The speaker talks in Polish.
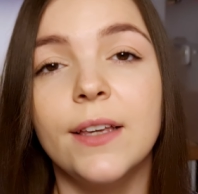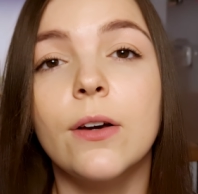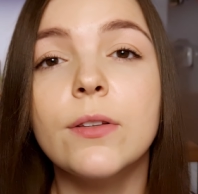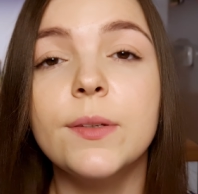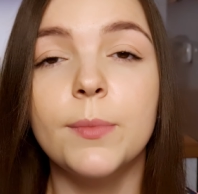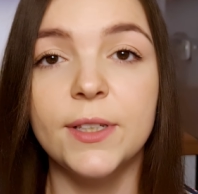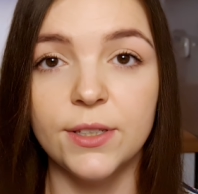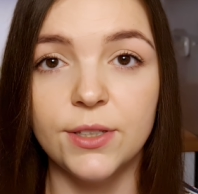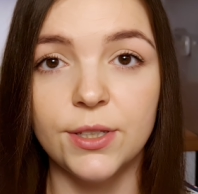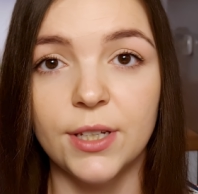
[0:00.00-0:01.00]
I o tym
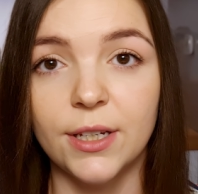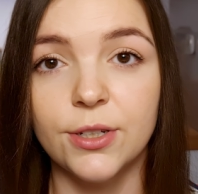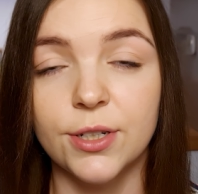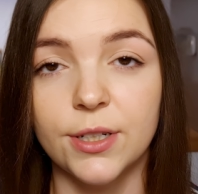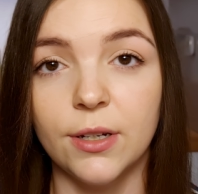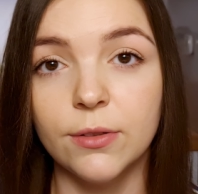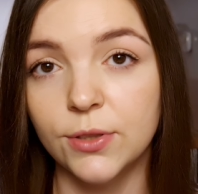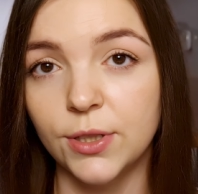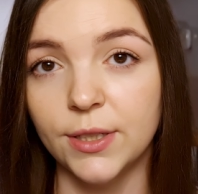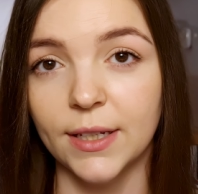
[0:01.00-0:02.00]
będzie dzisiejszy
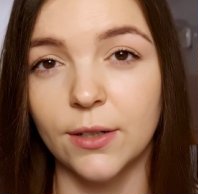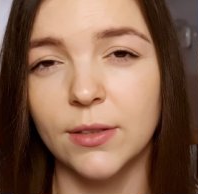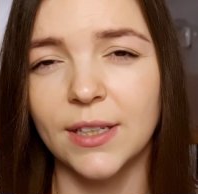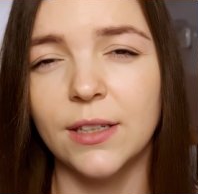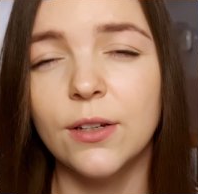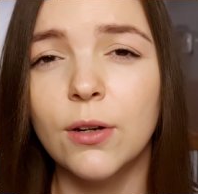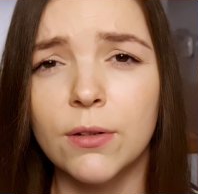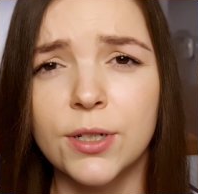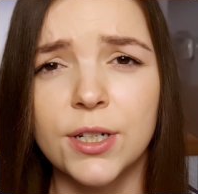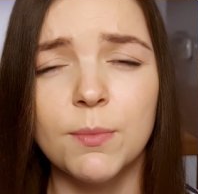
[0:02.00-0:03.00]
odcinek. O takich
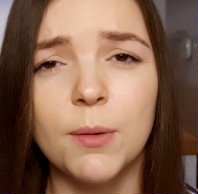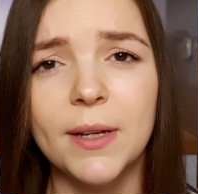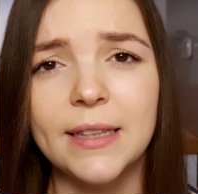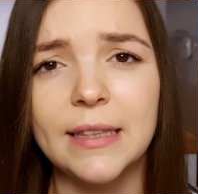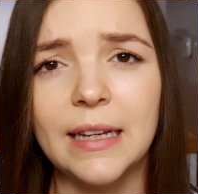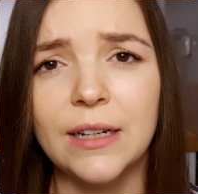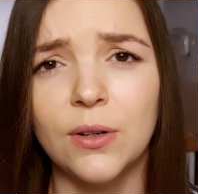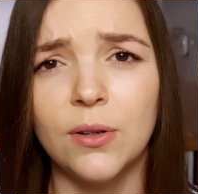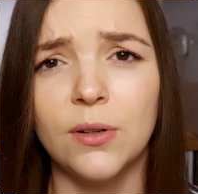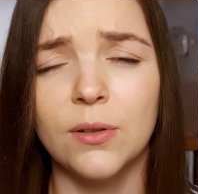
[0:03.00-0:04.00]
gorszych
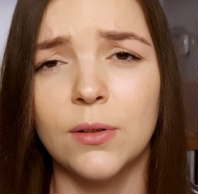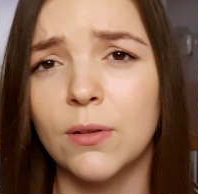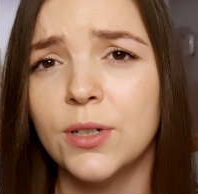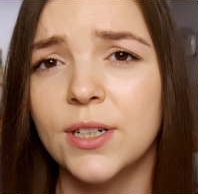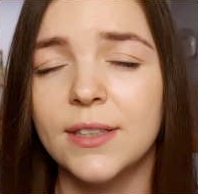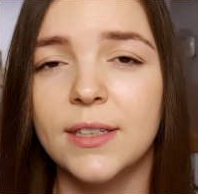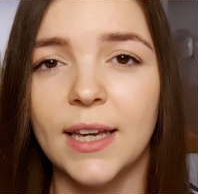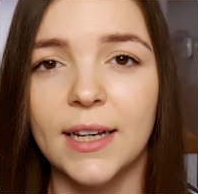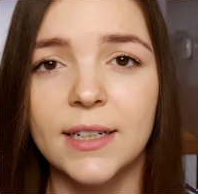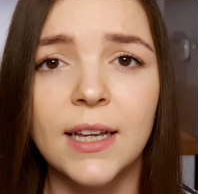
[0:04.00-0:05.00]
momentach, o gorszych
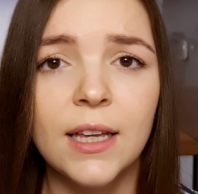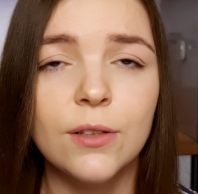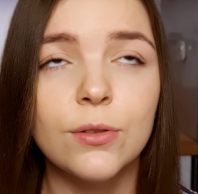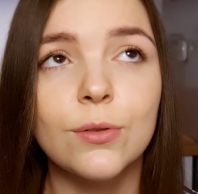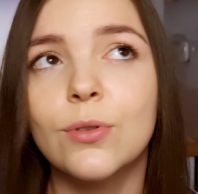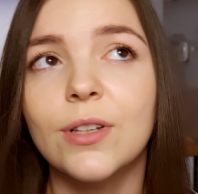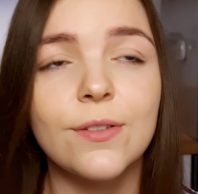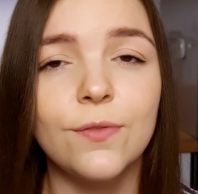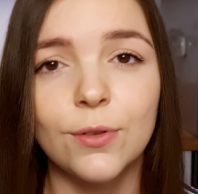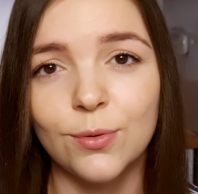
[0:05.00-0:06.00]
dniach, no, które
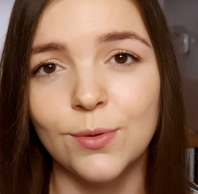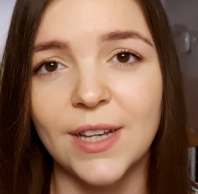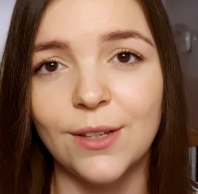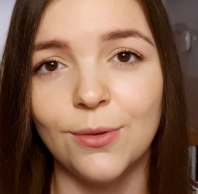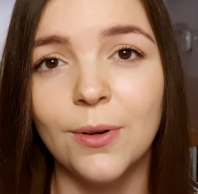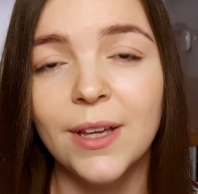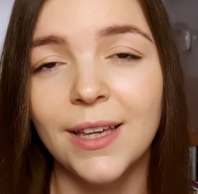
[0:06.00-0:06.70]
są w odchudzaniu